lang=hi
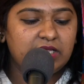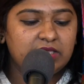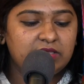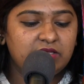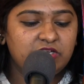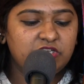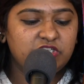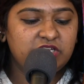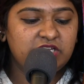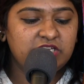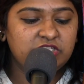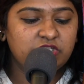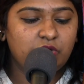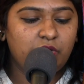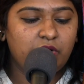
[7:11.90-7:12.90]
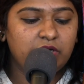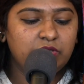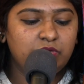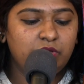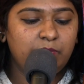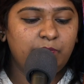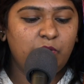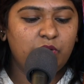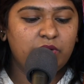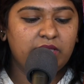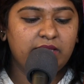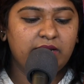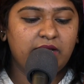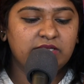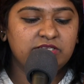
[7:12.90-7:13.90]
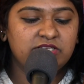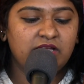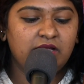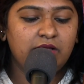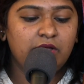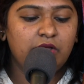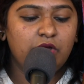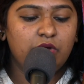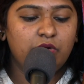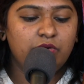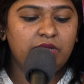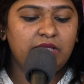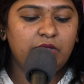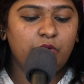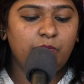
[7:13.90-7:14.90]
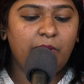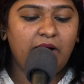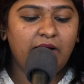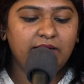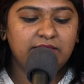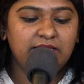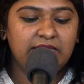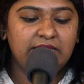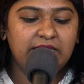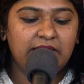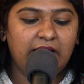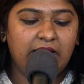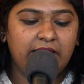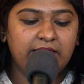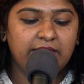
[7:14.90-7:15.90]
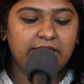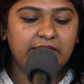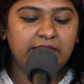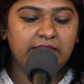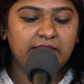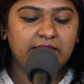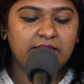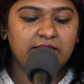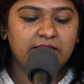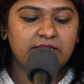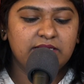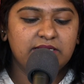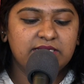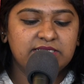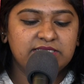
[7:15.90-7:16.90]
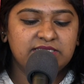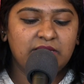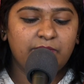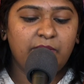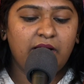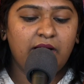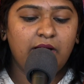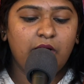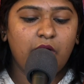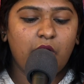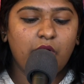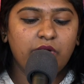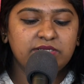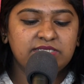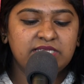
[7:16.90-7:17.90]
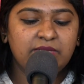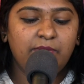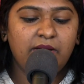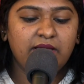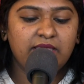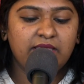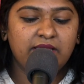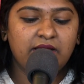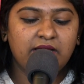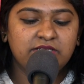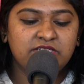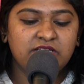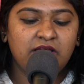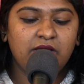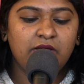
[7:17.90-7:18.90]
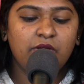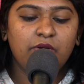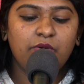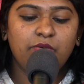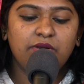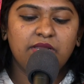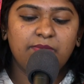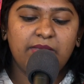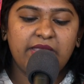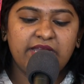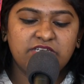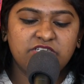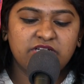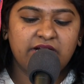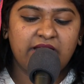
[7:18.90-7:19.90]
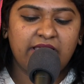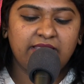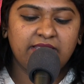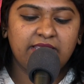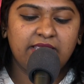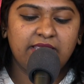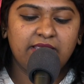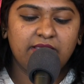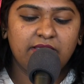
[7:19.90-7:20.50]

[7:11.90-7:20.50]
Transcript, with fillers: तरशीश और द्वीपों के राजा उन्हें उपहार देने आएंगे सबा और सेबा के राजा उन्हें भेंट चढ़ाएंगे